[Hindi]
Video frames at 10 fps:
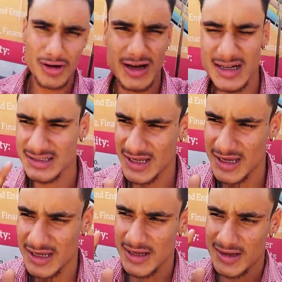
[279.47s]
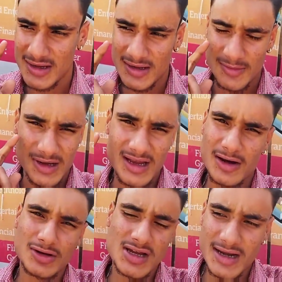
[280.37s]
को और घर से भाई
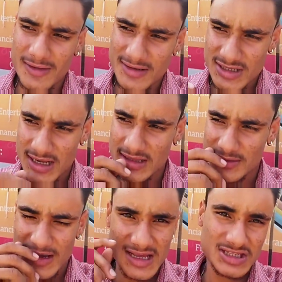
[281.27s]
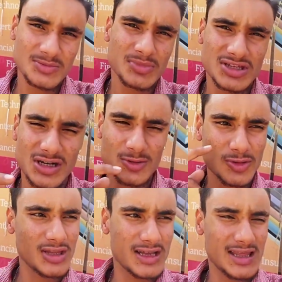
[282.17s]
घर को जाने के बाद शायद मैं जिम भी जाऊँ
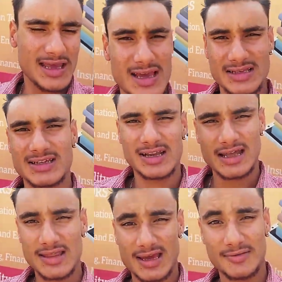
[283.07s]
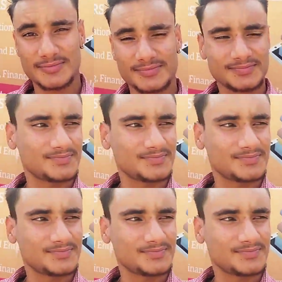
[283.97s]
तो देखते हैं क्या सीन रहता है